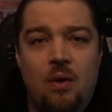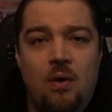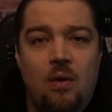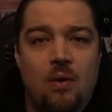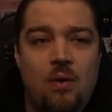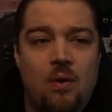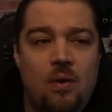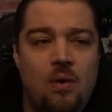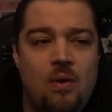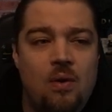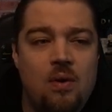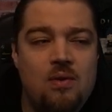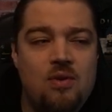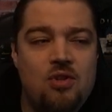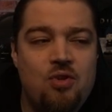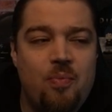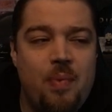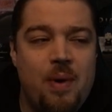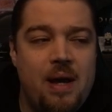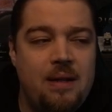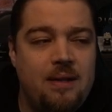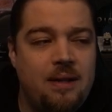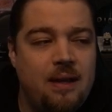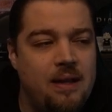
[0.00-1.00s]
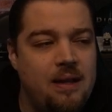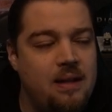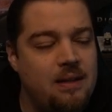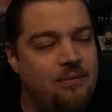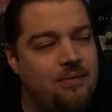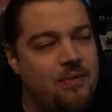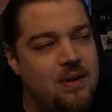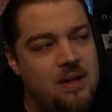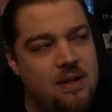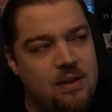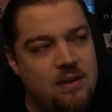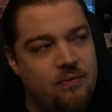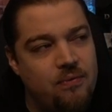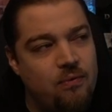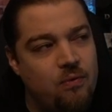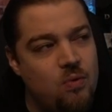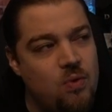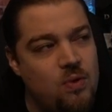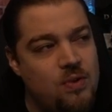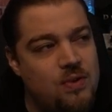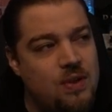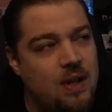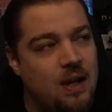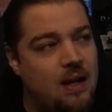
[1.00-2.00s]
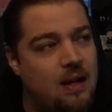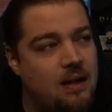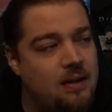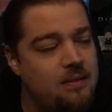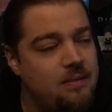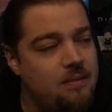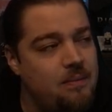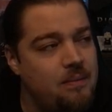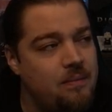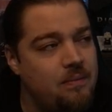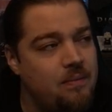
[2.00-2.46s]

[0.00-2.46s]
und später, ich will nicht Wut sagen,